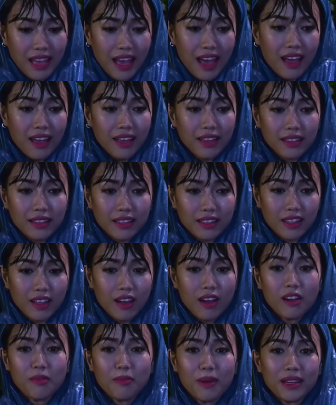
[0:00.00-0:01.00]
dạ
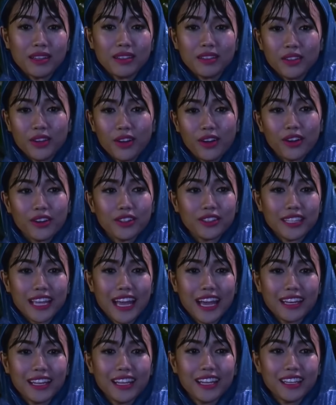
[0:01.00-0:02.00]
thôi bác cứ vô
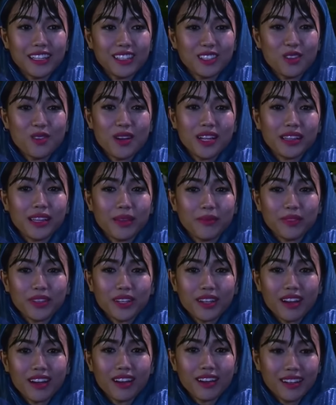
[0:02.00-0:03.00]
nhà đi đừng có quan
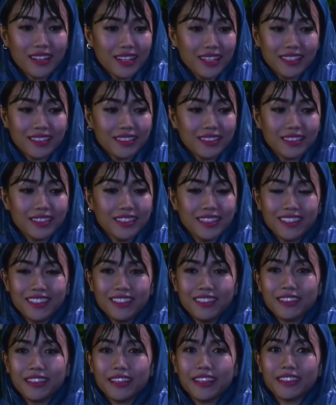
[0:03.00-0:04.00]
tâm tới con đừng
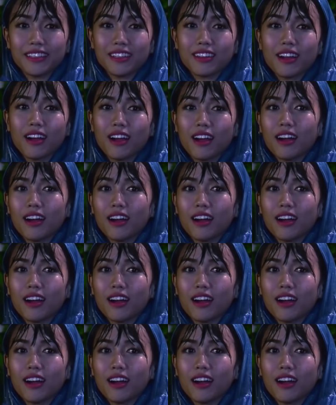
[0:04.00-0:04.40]
có đưa tiền cho